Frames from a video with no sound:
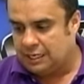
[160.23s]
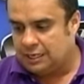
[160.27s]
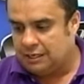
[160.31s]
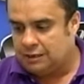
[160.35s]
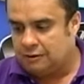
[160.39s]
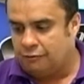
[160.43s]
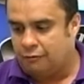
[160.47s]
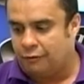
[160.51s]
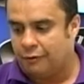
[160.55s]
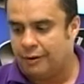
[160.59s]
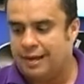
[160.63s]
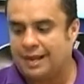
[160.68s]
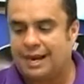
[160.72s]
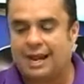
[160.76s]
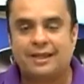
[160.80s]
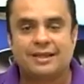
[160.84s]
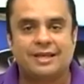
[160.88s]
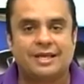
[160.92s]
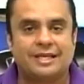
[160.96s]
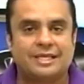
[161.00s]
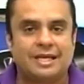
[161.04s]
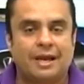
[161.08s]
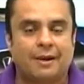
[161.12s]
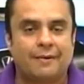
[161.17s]
fuera
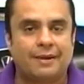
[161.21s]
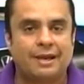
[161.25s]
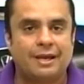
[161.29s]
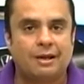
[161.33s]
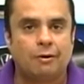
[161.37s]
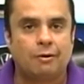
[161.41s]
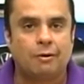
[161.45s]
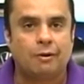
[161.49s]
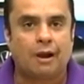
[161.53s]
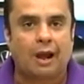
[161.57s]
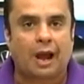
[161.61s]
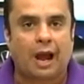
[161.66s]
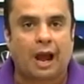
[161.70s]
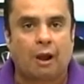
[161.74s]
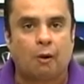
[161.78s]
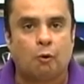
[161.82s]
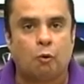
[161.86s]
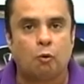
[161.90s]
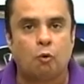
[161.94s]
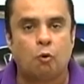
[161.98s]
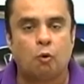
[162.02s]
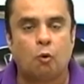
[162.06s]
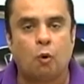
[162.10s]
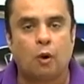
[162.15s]
de llavero a
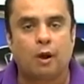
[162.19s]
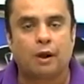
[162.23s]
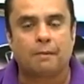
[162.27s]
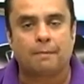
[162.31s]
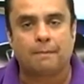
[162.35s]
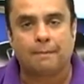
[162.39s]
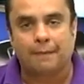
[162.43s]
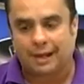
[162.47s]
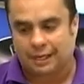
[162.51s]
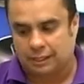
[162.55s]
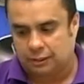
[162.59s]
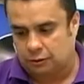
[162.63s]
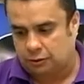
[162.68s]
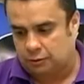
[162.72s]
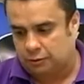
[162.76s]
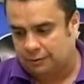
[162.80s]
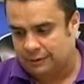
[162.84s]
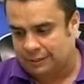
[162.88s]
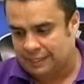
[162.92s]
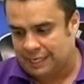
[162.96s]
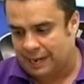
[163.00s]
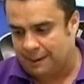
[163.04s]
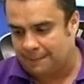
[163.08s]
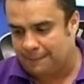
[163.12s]
Hugo Armando.
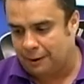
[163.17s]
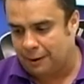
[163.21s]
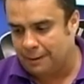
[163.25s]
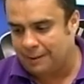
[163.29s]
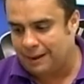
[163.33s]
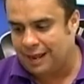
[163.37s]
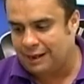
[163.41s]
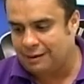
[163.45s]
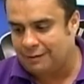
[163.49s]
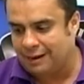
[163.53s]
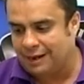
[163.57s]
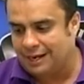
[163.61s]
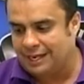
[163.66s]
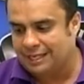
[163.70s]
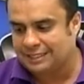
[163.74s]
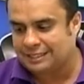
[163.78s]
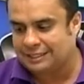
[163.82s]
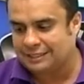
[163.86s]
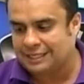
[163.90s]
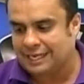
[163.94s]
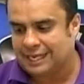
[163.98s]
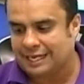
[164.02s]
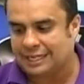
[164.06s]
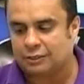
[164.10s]
Y el problema es cuál
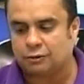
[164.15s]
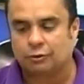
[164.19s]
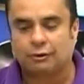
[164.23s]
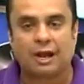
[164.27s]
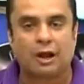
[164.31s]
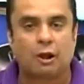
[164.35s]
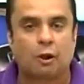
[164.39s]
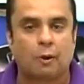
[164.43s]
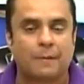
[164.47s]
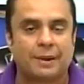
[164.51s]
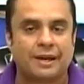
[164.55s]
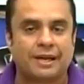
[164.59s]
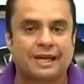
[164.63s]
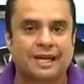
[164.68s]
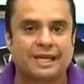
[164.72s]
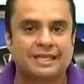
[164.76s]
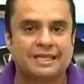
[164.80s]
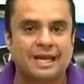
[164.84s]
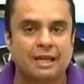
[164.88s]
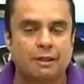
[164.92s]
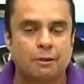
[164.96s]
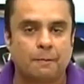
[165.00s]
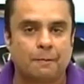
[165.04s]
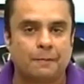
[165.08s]
es, que le toca comer
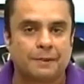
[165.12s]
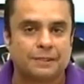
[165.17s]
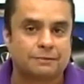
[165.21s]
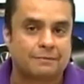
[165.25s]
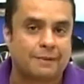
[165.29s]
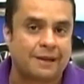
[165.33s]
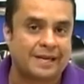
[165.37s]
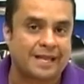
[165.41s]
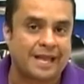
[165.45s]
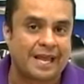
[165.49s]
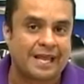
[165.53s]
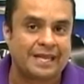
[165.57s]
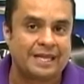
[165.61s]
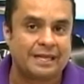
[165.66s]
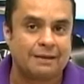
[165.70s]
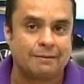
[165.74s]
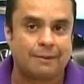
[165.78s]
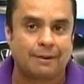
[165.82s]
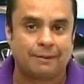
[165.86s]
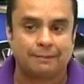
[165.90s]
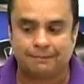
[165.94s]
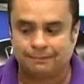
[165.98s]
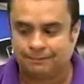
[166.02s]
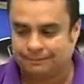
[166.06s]
callado. Pues María
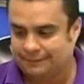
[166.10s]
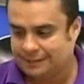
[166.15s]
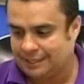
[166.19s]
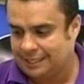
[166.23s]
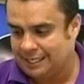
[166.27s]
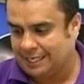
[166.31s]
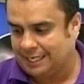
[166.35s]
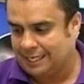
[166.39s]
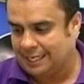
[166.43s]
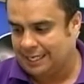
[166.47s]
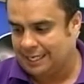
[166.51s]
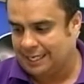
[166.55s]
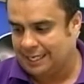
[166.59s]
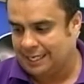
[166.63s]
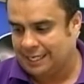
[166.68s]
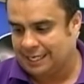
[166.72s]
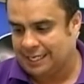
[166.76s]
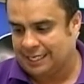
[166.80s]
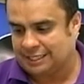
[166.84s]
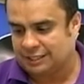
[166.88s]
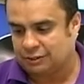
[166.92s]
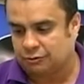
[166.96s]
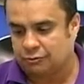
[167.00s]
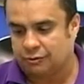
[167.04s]
Irma
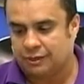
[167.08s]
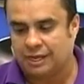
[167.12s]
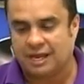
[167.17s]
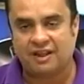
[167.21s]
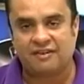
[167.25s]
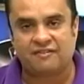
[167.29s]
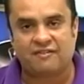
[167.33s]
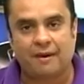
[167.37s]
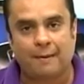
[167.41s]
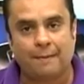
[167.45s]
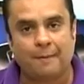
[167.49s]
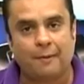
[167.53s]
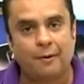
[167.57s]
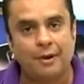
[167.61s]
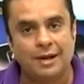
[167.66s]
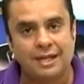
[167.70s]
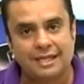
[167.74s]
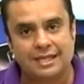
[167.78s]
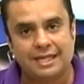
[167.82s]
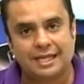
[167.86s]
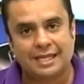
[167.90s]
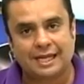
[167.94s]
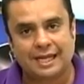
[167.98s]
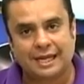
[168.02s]
es su jefa
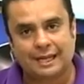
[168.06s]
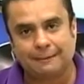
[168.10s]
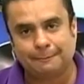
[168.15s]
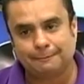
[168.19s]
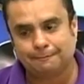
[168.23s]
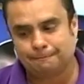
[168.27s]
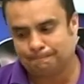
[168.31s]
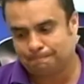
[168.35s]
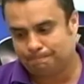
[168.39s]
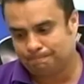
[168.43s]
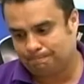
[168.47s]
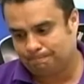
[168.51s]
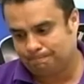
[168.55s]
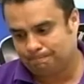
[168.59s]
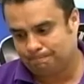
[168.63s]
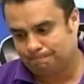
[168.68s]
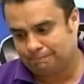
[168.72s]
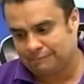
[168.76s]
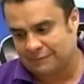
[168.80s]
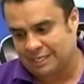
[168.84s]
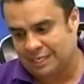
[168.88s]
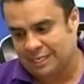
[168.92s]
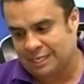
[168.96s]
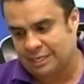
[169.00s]
política.
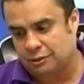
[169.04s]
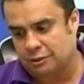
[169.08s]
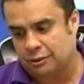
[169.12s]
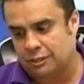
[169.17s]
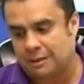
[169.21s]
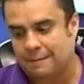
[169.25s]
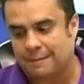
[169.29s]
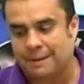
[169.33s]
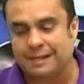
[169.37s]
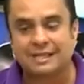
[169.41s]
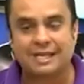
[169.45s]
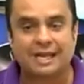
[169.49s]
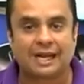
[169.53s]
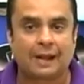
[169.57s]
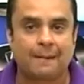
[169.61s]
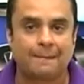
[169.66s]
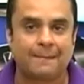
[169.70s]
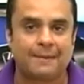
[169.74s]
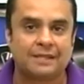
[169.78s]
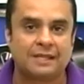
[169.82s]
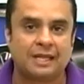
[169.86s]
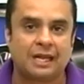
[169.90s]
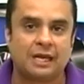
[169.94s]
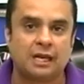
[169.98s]
Y donde manda
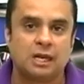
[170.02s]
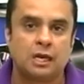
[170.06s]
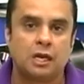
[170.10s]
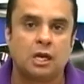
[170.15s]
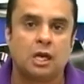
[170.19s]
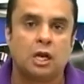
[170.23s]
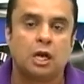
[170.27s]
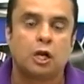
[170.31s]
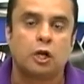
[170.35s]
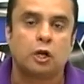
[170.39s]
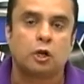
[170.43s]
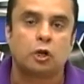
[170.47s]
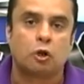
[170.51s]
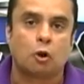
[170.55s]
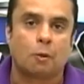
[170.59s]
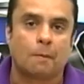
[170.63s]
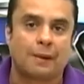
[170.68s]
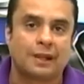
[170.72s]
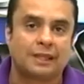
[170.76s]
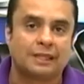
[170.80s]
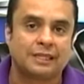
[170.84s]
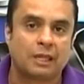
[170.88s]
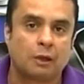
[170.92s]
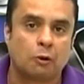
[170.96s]
capitán, no
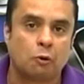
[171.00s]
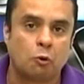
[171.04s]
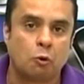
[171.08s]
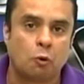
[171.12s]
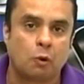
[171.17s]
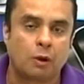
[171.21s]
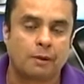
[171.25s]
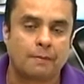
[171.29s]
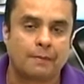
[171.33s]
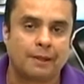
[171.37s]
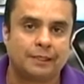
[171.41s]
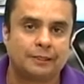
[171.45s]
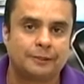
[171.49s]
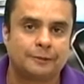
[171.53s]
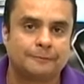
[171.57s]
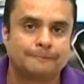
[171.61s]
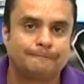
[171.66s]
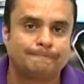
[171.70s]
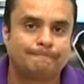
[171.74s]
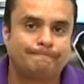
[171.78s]
manda Hugo Armando.